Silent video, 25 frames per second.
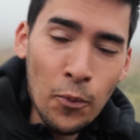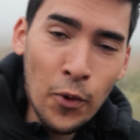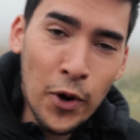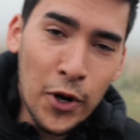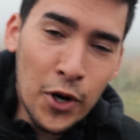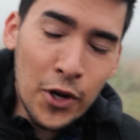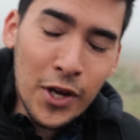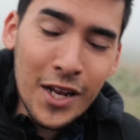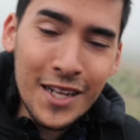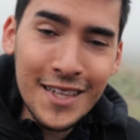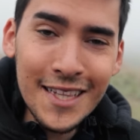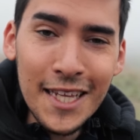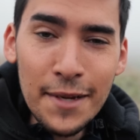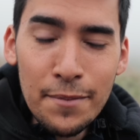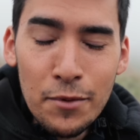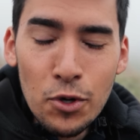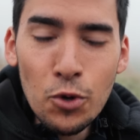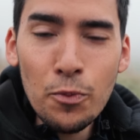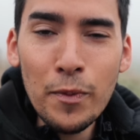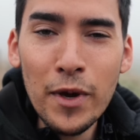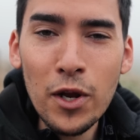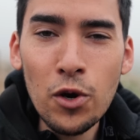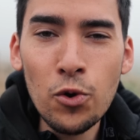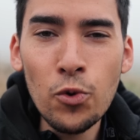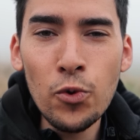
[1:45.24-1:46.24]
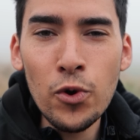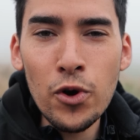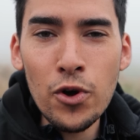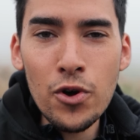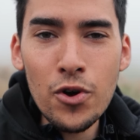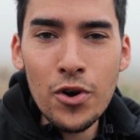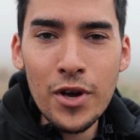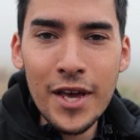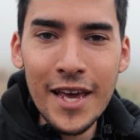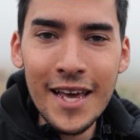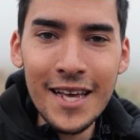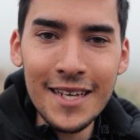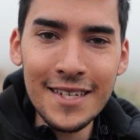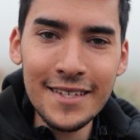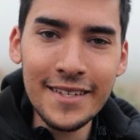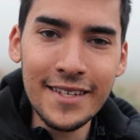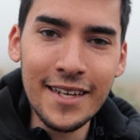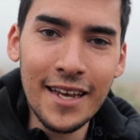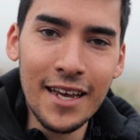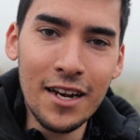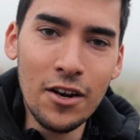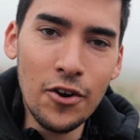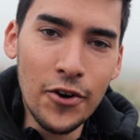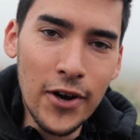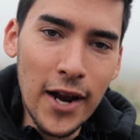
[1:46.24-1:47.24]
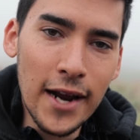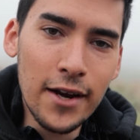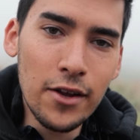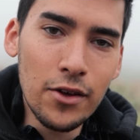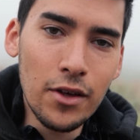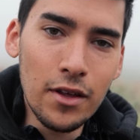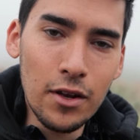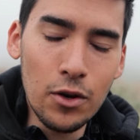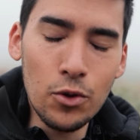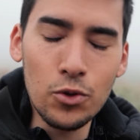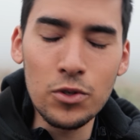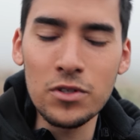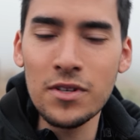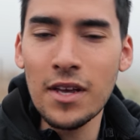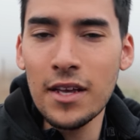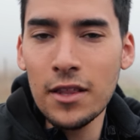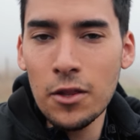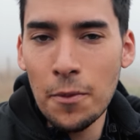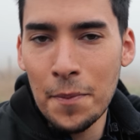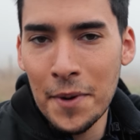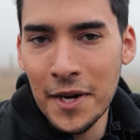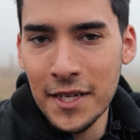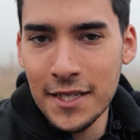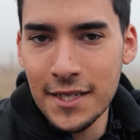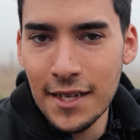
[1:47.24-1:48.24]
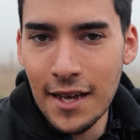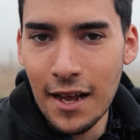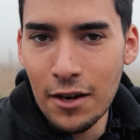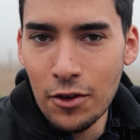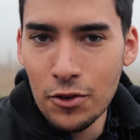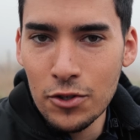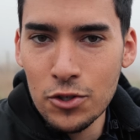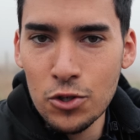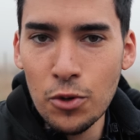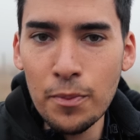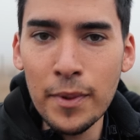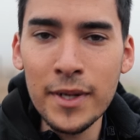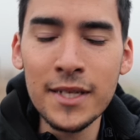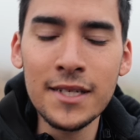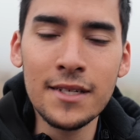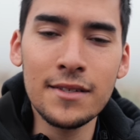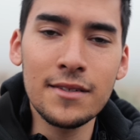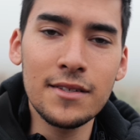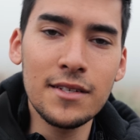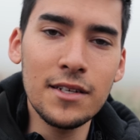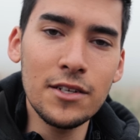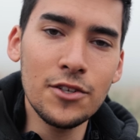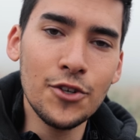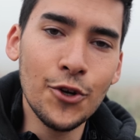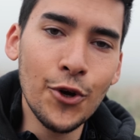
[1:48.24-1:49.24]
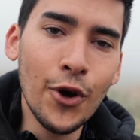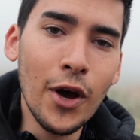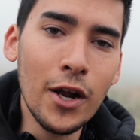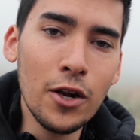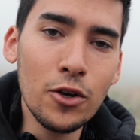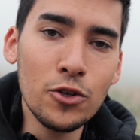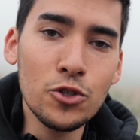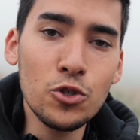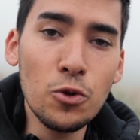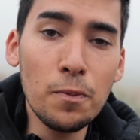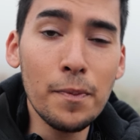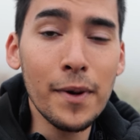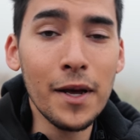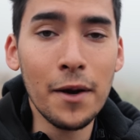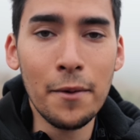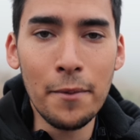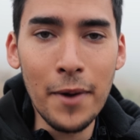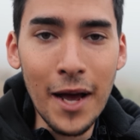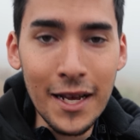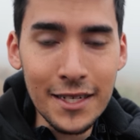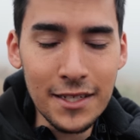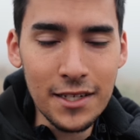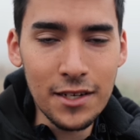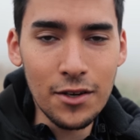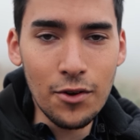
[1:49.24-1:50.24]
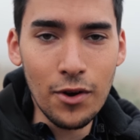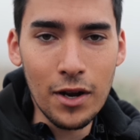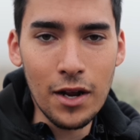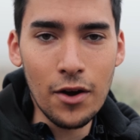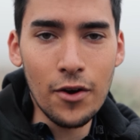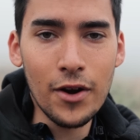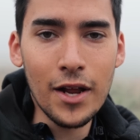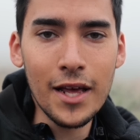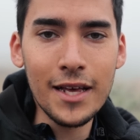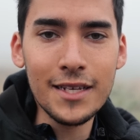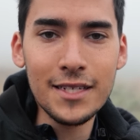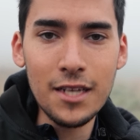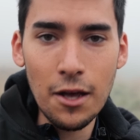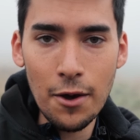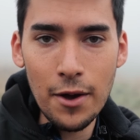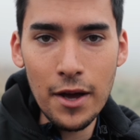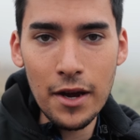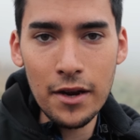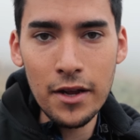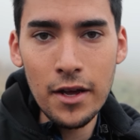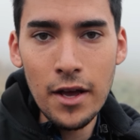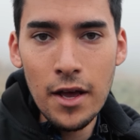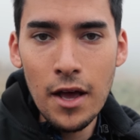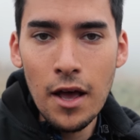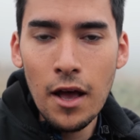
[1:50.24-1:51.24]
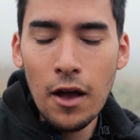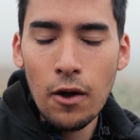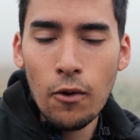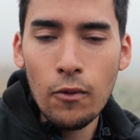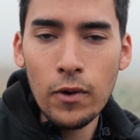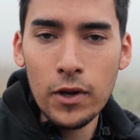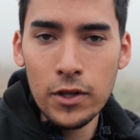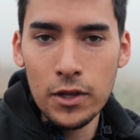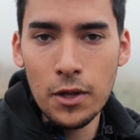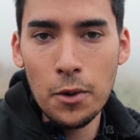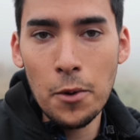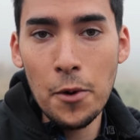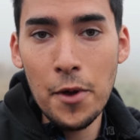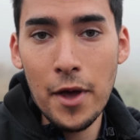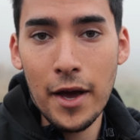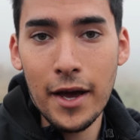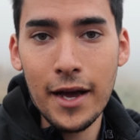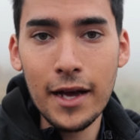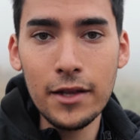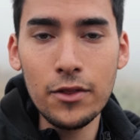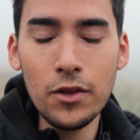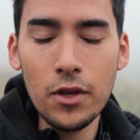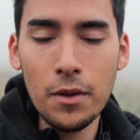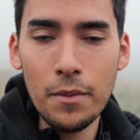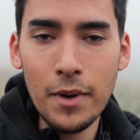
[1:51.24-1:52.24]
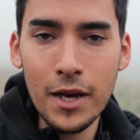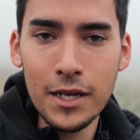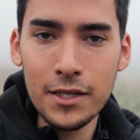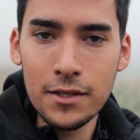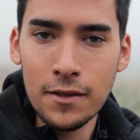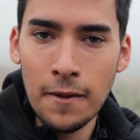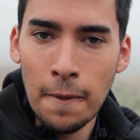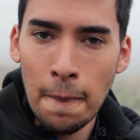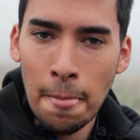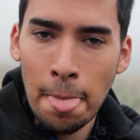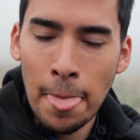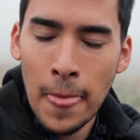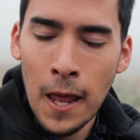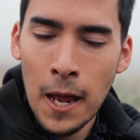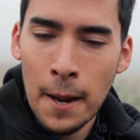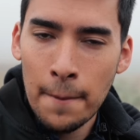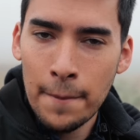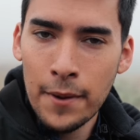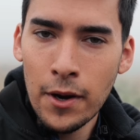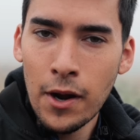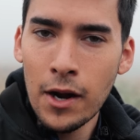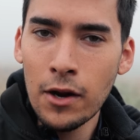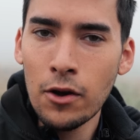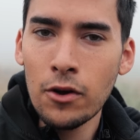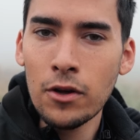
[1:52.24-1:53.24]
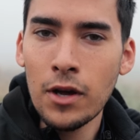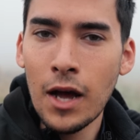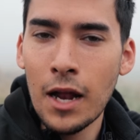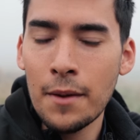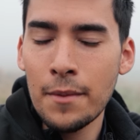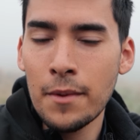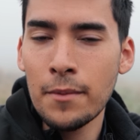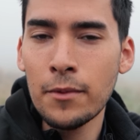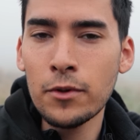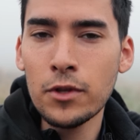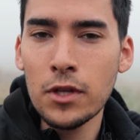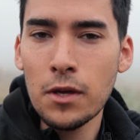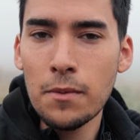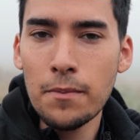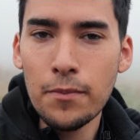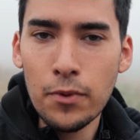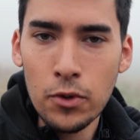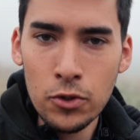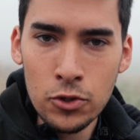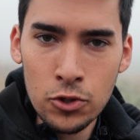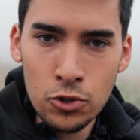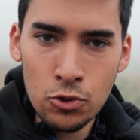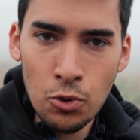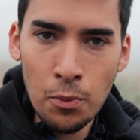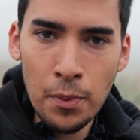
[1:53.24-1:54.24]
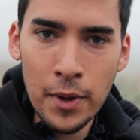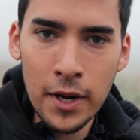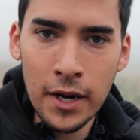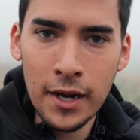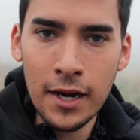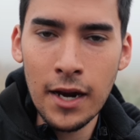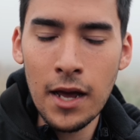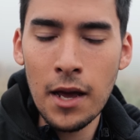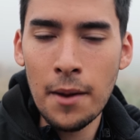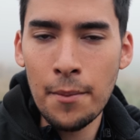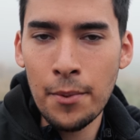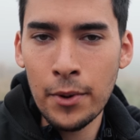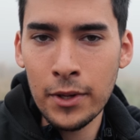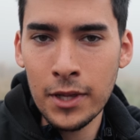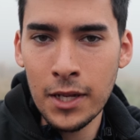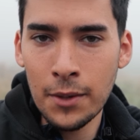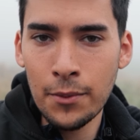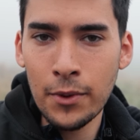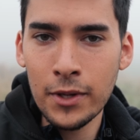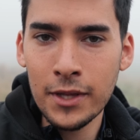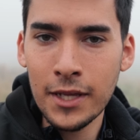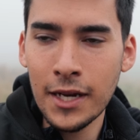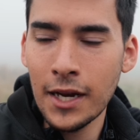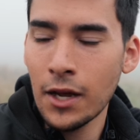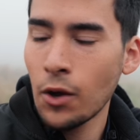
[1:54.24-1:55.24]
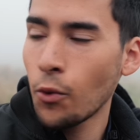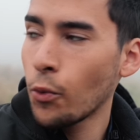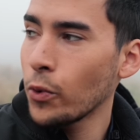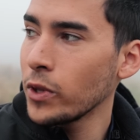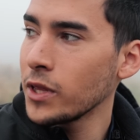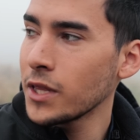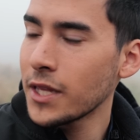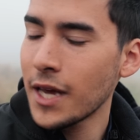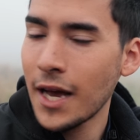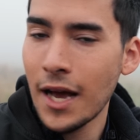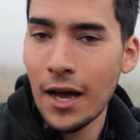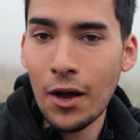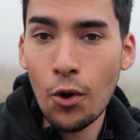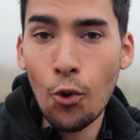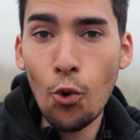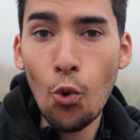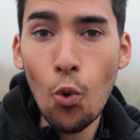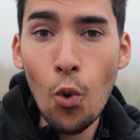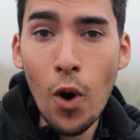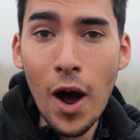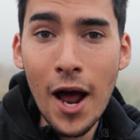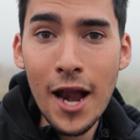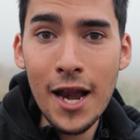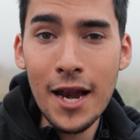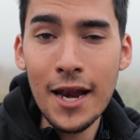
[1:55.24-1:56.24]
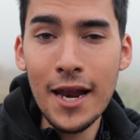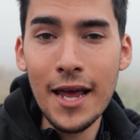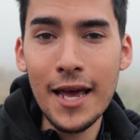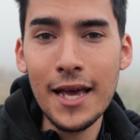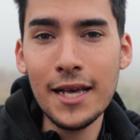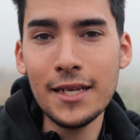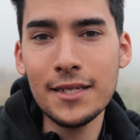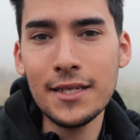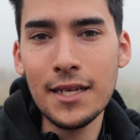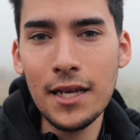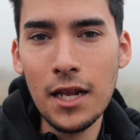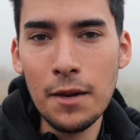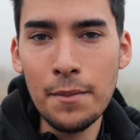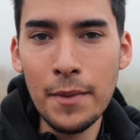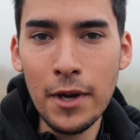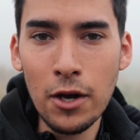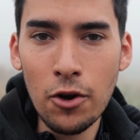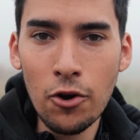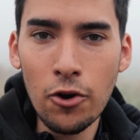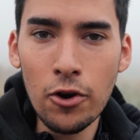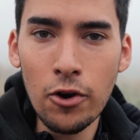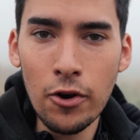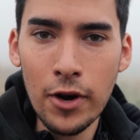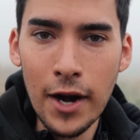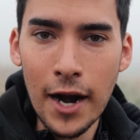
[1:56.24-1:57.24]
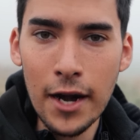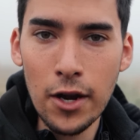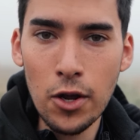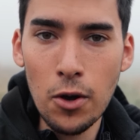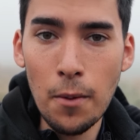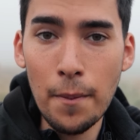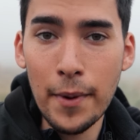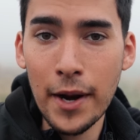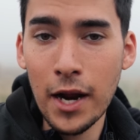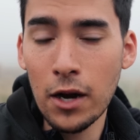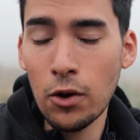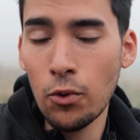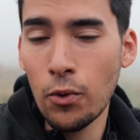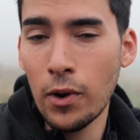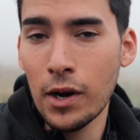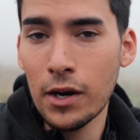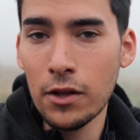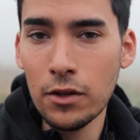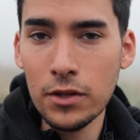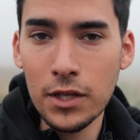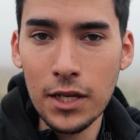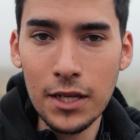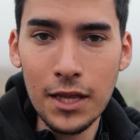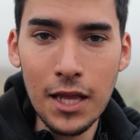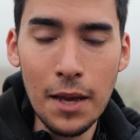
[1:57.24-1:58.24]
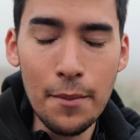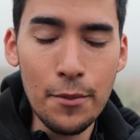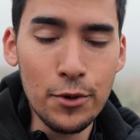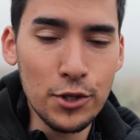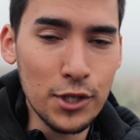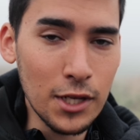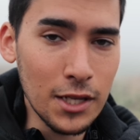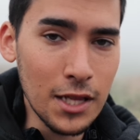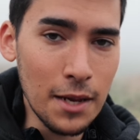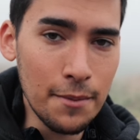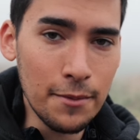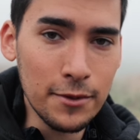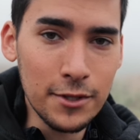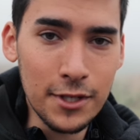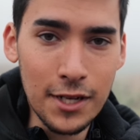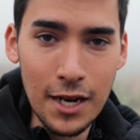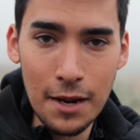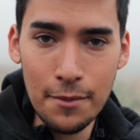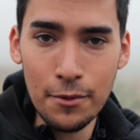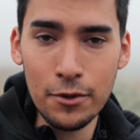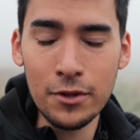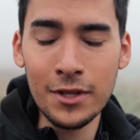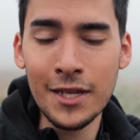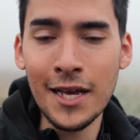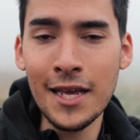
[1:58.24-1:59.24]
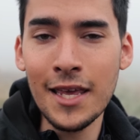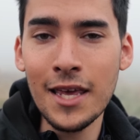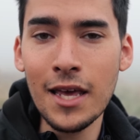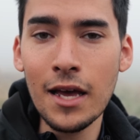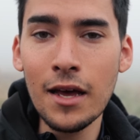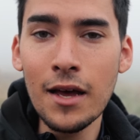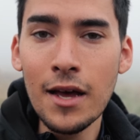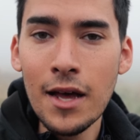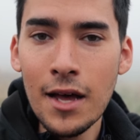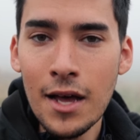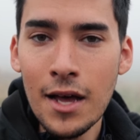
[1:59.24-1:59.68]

Bueno, y el tip número uno es el horario de luz. Esto parece algo súper sencillo, algo súper básico a la hora de saber cuándo estamos viajando y más. Pero algo al mismo tiempo súper clave porque tenemos que tener en cuenta cuál es el mejor horario para el lugar donde estemos, si estamos en la montaña,